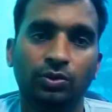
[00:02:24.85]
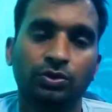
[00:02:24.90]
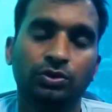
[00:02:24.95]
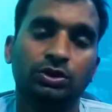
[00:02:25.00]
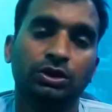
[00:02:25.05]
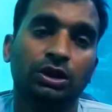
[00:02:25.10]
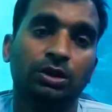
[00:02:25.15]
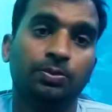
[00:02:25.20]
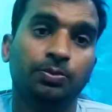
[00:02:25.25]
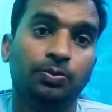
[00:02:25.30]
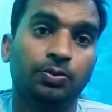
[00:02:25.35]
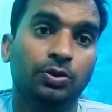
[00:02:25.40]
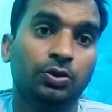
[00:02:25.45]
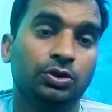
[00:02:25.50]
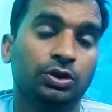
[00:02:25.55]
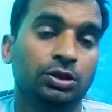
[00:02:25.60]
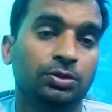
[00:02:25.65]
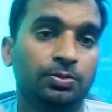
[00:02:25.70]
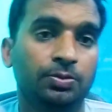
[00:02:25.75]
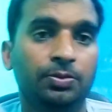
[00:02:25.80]
उसने
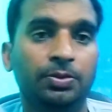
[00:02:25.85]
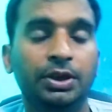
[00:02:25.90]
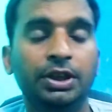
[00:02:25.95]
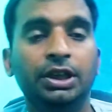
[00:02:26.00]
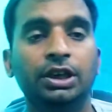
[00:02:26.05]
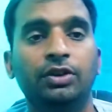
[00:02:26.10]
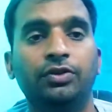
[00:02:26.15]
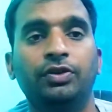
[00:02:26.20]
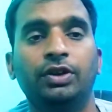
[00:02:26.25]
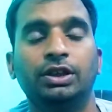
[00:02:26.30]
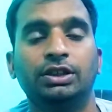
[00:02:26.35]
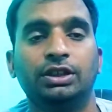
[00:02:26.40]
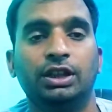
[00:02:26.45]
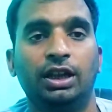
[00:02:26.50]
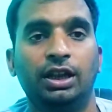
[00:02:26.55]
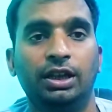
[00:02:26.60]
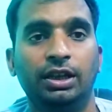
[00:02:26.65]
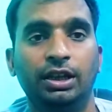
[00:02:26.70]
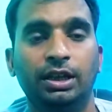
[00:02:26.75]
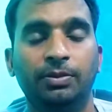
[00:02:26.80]
बहुत ही बढ़िया
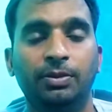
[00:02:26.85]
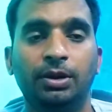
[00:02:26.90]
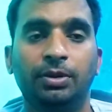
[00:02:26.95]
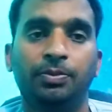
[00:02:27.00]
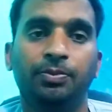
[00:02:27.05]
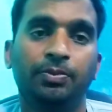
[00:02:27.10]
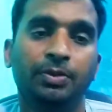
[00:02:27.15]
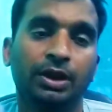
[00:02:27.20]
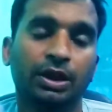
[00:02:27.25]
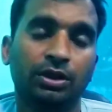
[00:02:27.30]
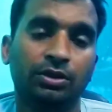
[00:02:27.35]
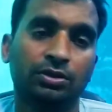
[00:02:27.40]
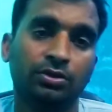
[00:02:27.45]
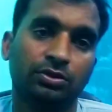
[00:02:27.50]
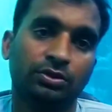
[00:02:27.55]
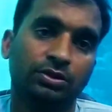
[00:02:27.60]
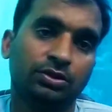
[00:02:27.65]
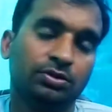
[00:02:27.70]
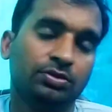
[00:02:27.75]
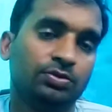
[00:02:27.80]
फैसला लिया भाई मेरा
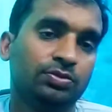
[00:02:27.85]
तो